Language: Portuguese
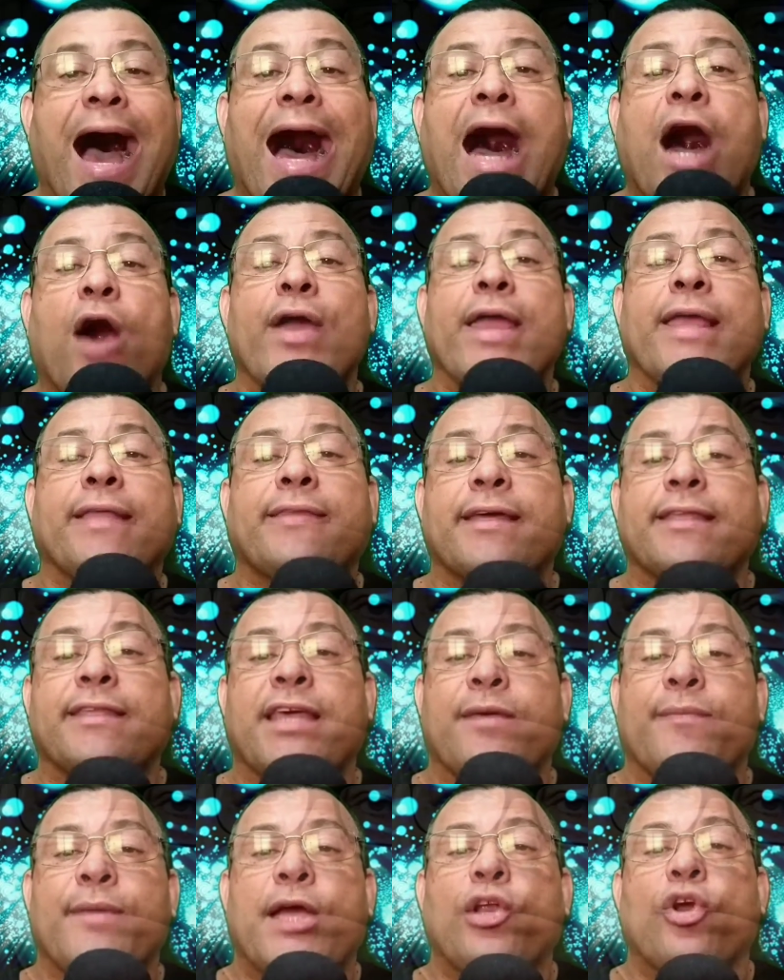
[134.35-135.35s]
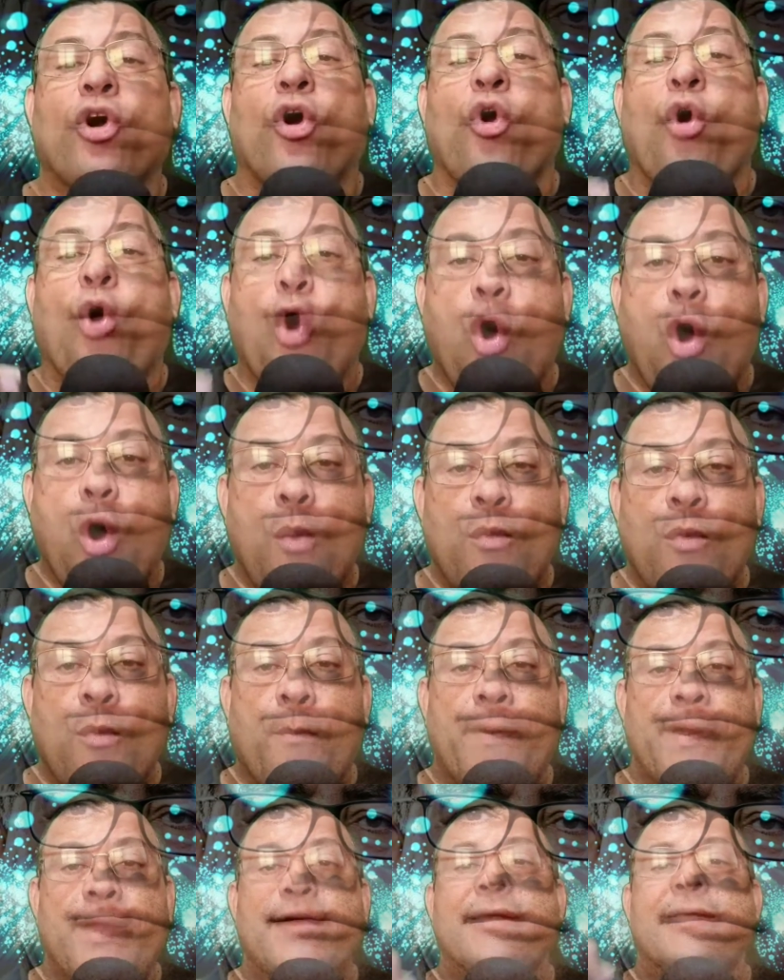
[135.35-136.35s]
Ao entender melhor
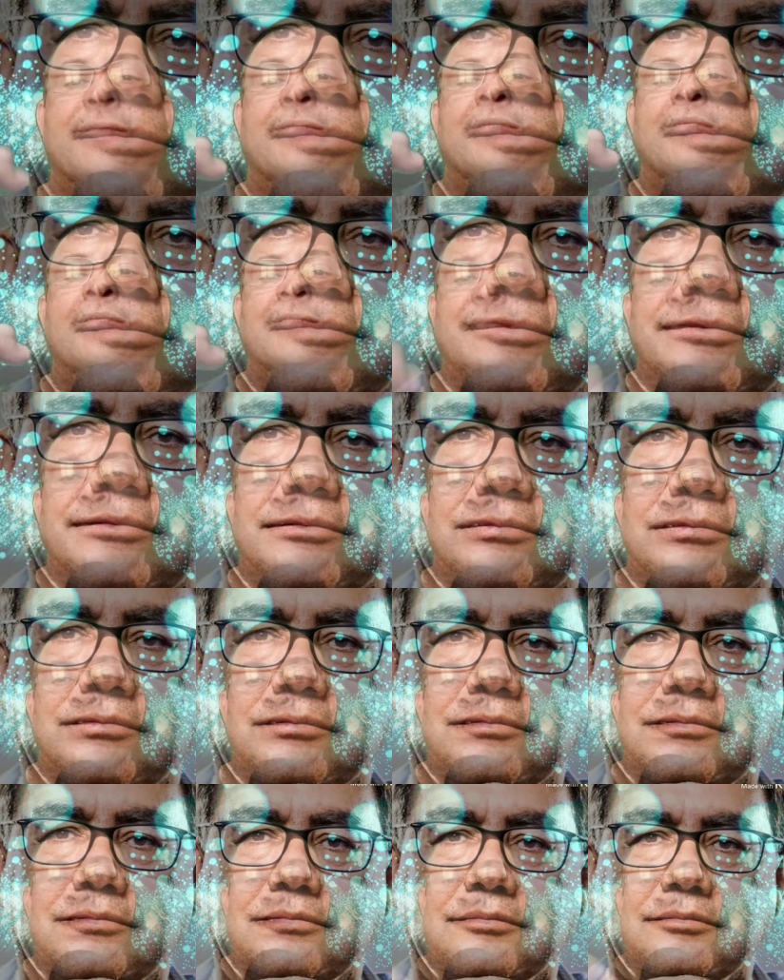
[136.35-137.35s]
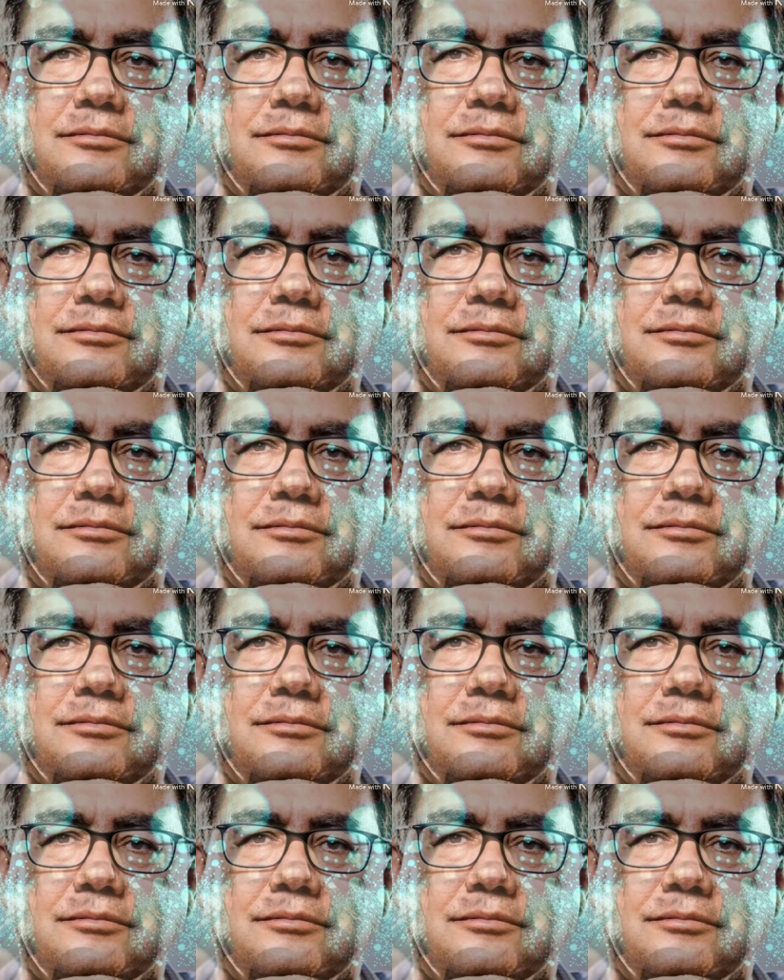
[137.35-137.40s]
como pensa e sente,